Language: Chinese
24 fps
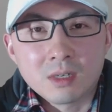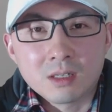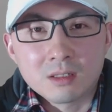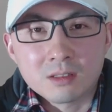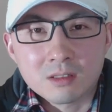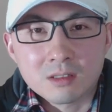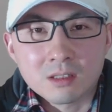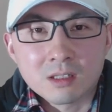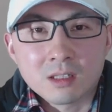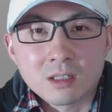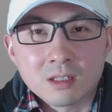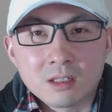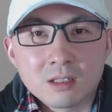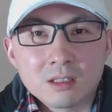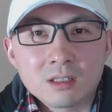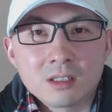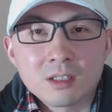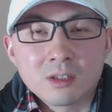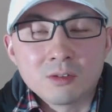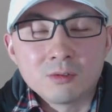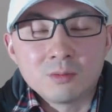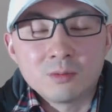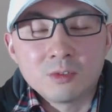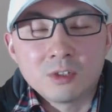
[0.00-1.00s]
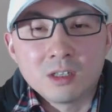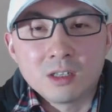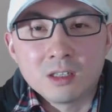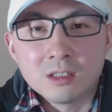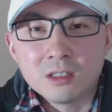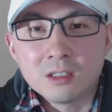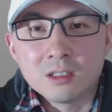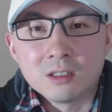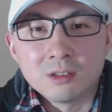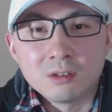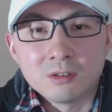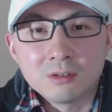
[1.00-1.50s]
这个谢伦布格很
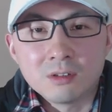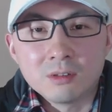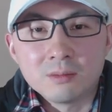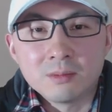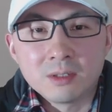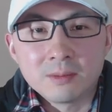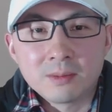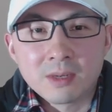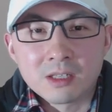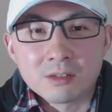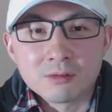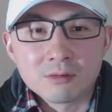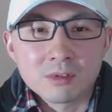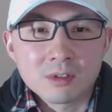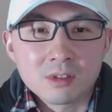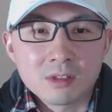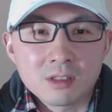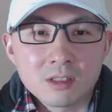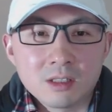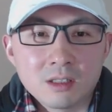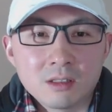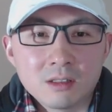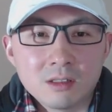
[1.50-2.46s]
可能会被判处死刑，